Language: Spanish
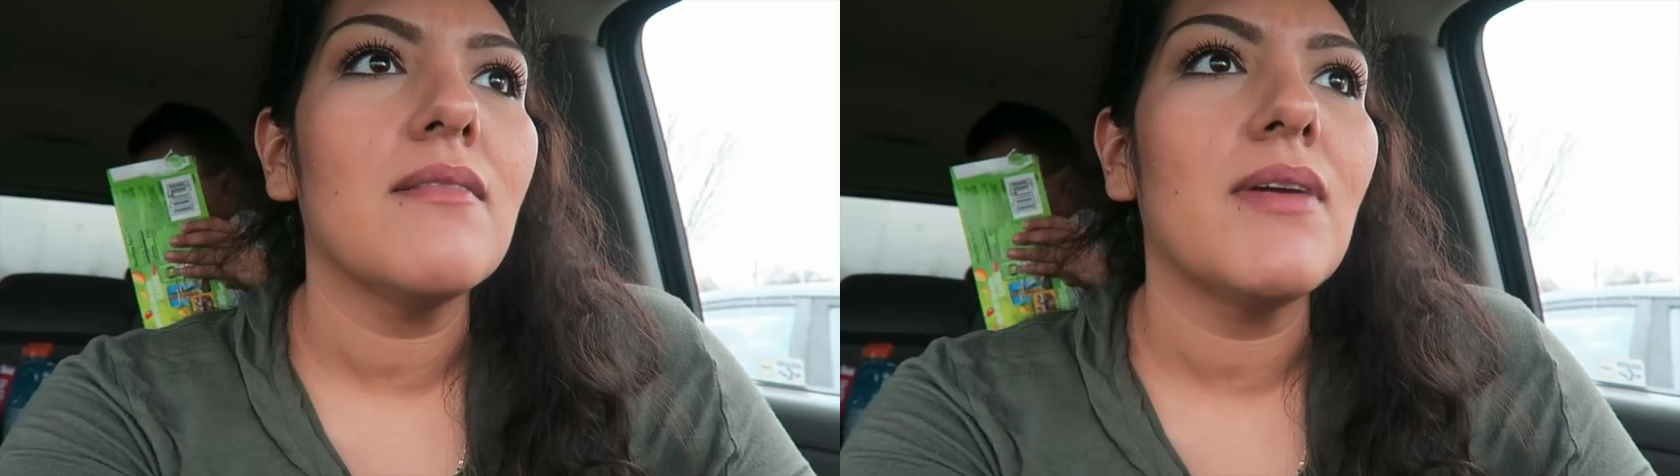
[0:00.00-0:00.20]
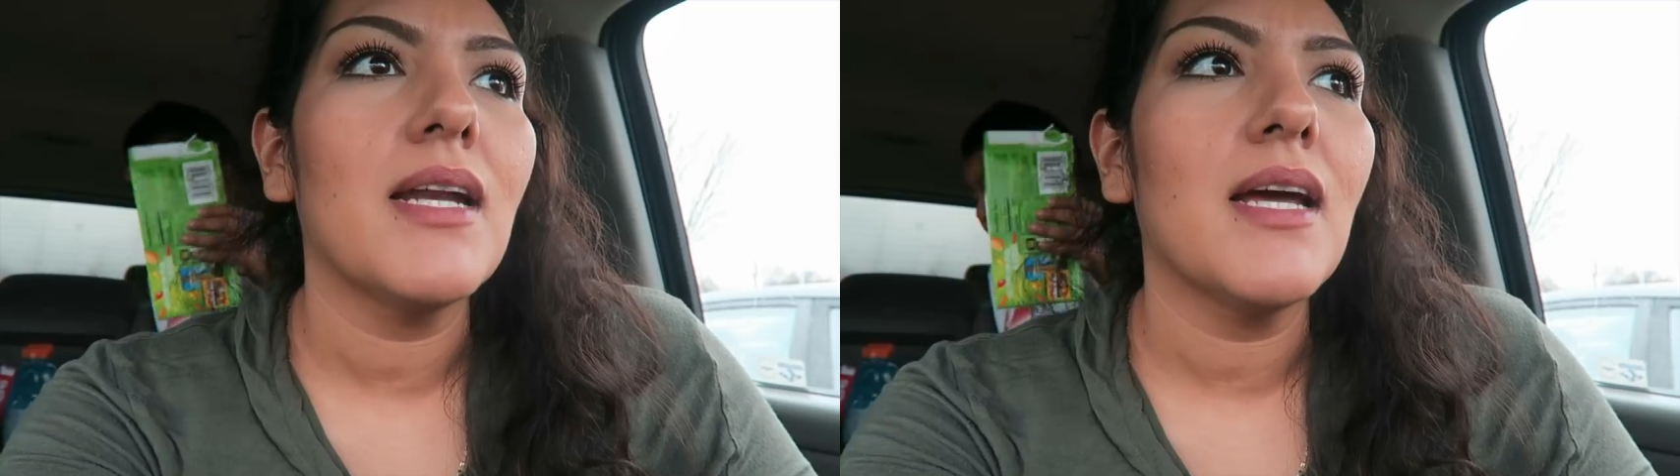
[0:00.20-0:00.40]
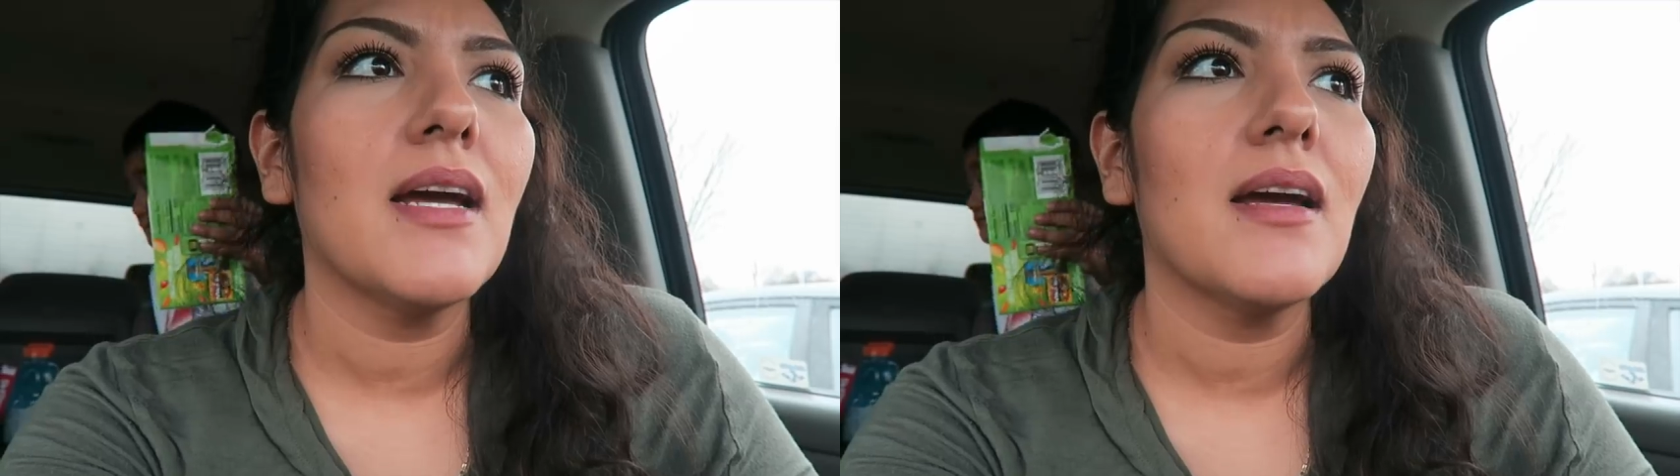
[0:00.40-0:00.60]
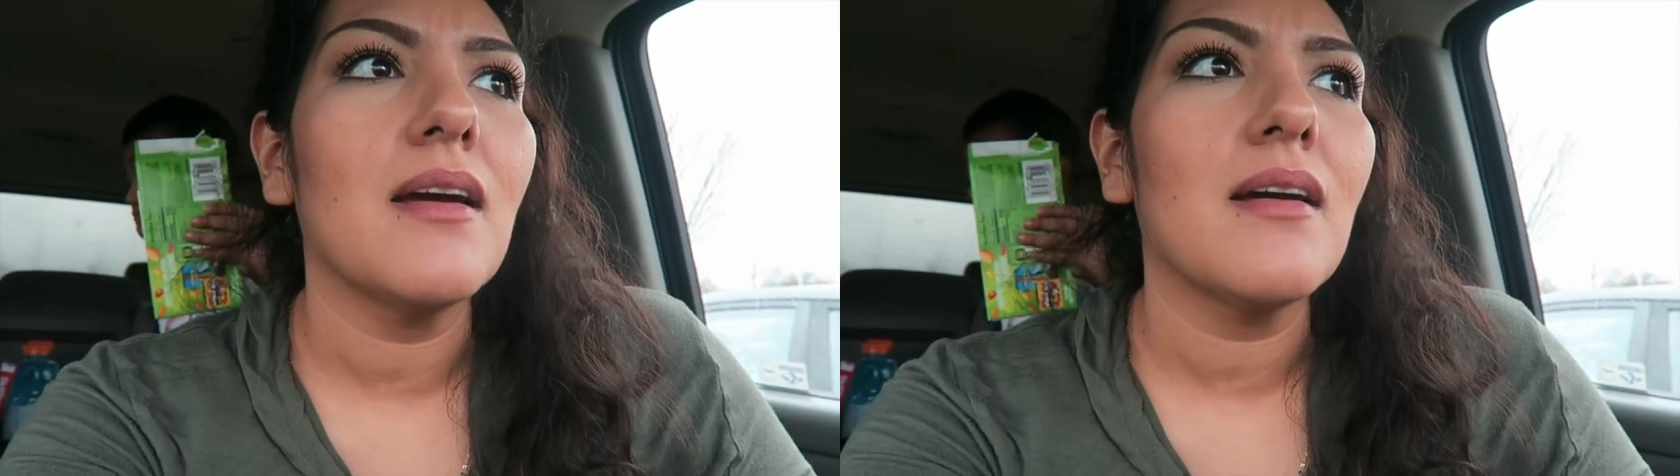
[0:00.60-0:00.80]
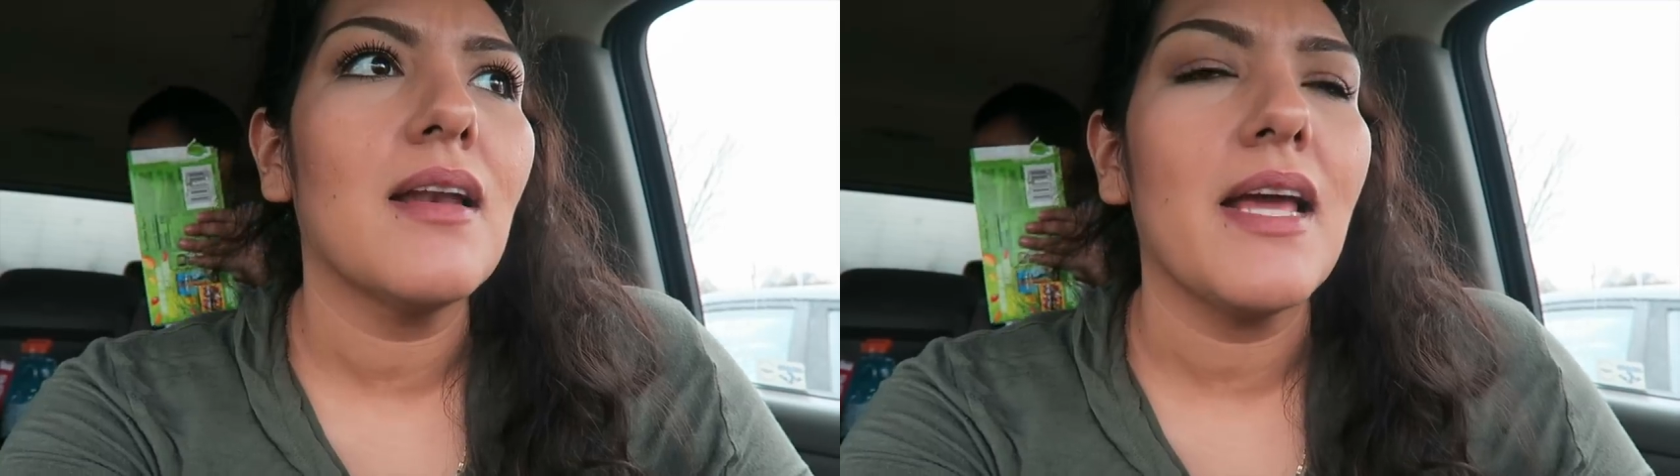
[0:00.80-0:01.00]
Van
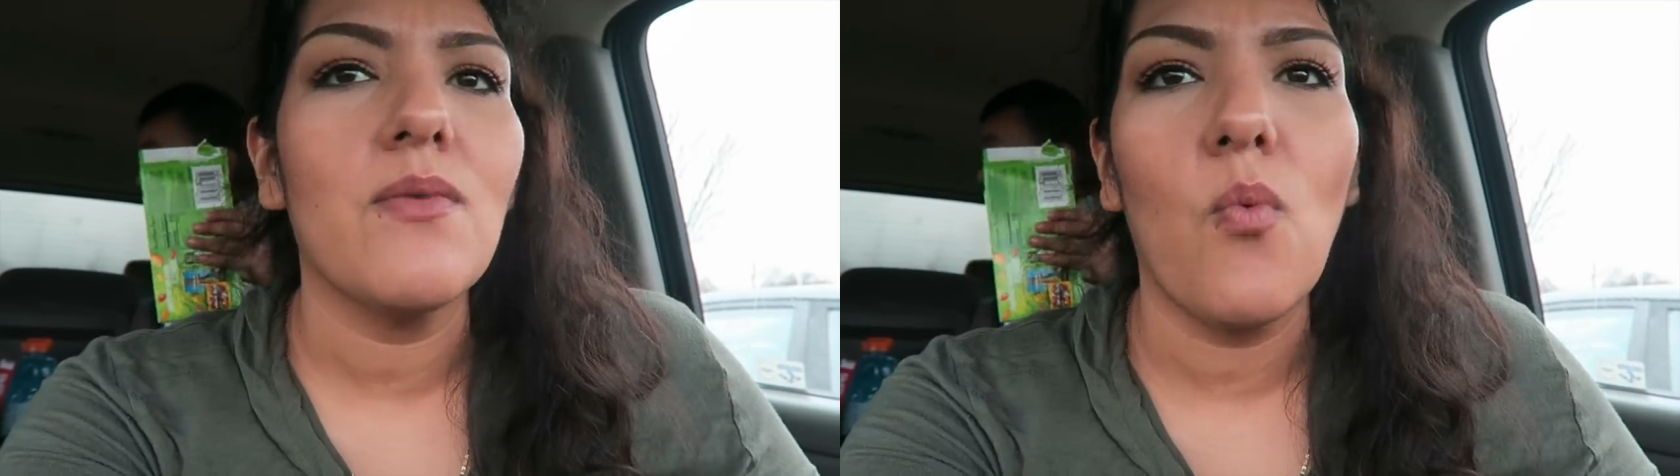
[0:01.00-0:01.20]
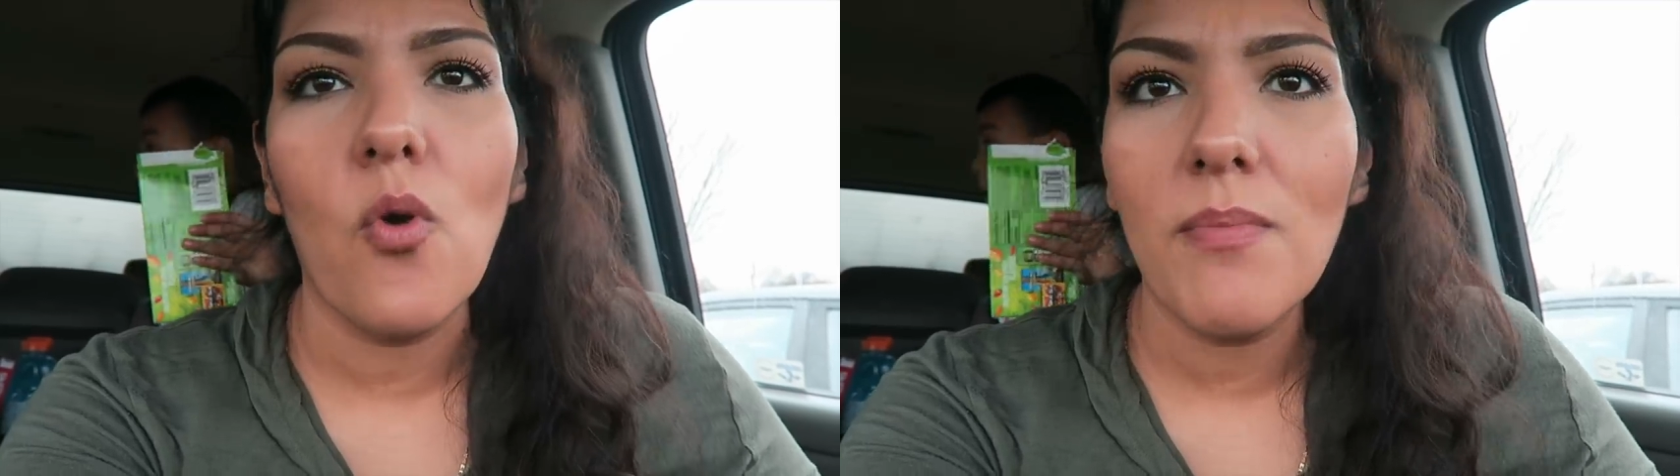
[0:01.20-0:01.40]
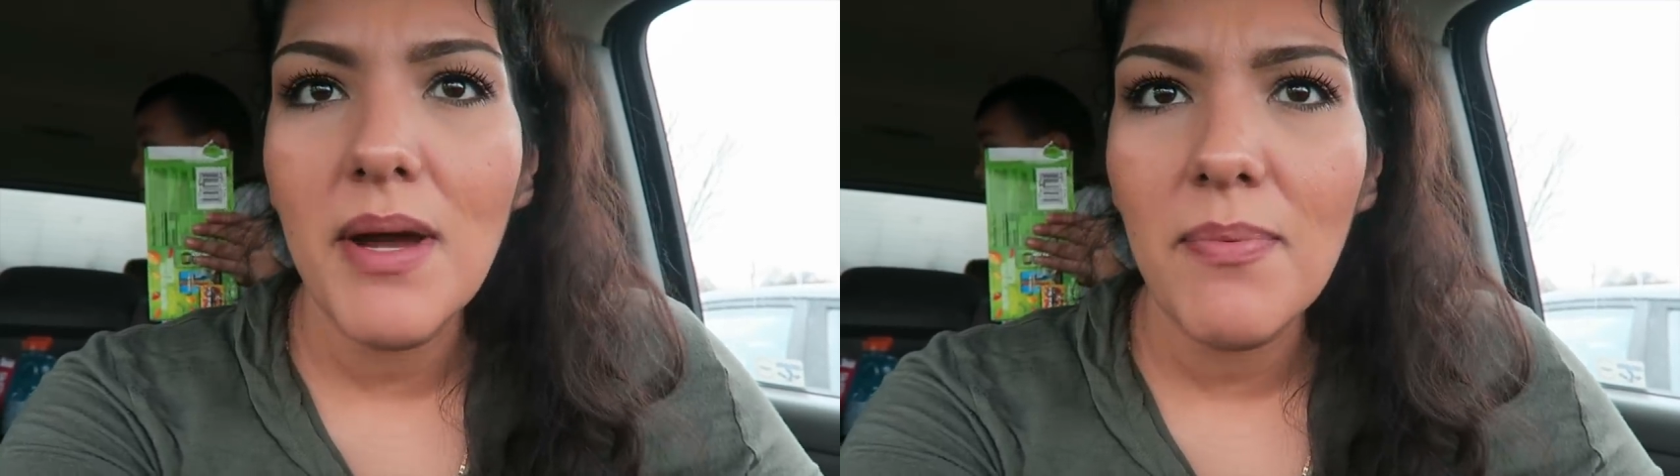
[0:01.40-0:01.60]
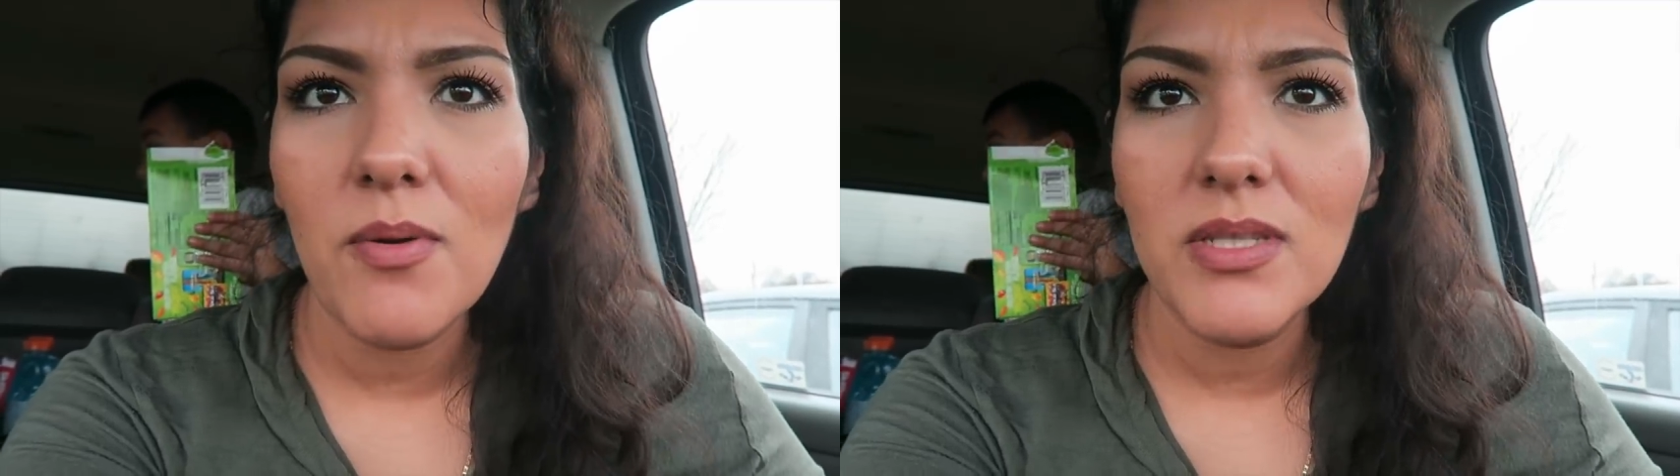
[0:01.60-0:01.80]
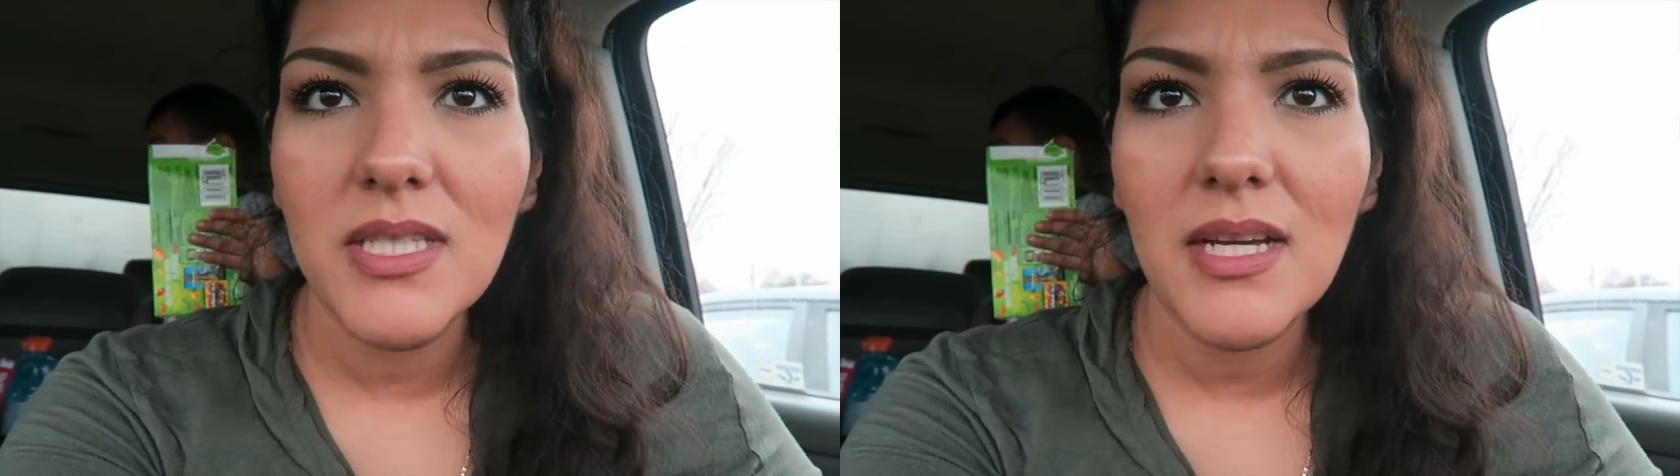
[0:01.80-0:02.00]
a, like, warm up,
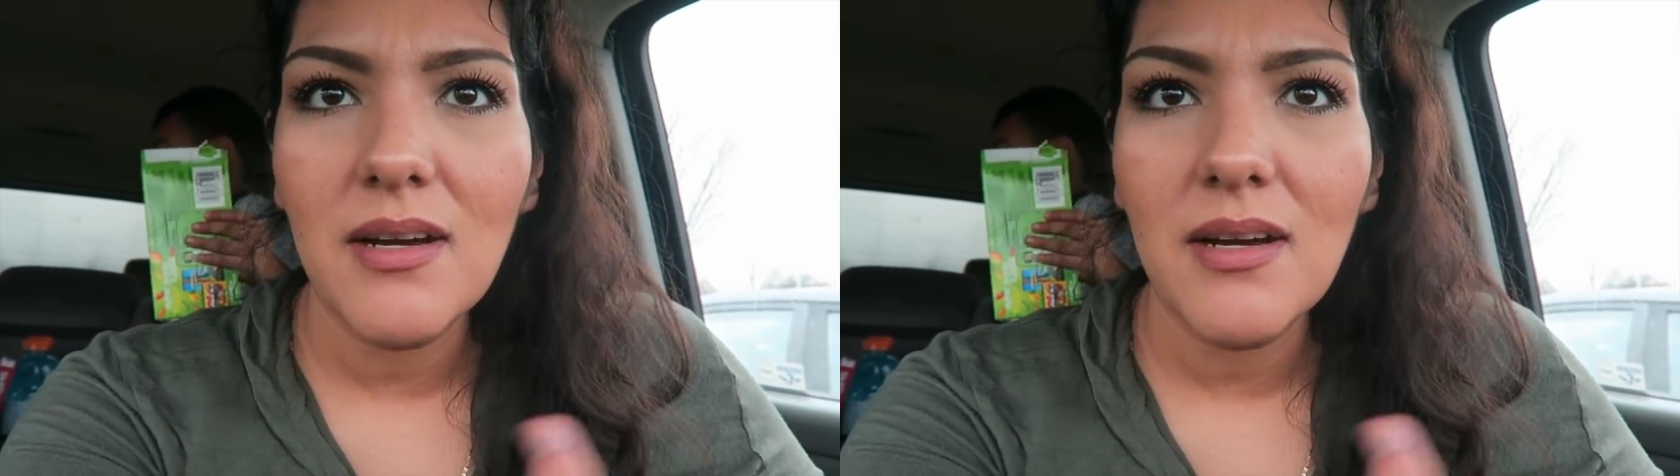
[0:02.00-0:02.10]
¿cómo se dice?